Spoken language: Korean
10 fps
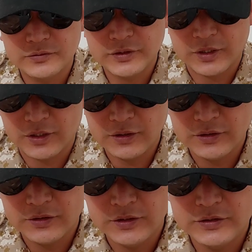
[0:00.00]
중대장,
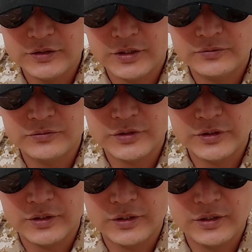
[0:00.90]
2차
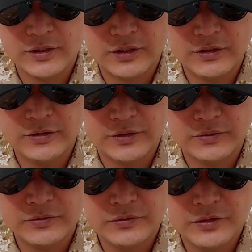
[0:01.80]
중대장을 하게
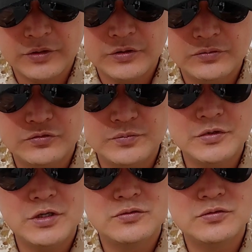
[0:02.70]
되는데요. 두
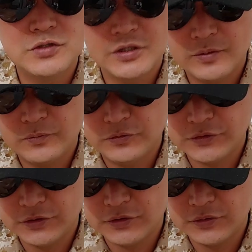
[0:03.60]
번의 중대장
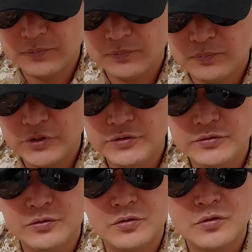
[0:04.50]
보직을
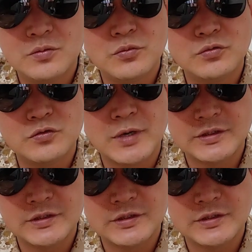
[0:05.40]
필수로 모두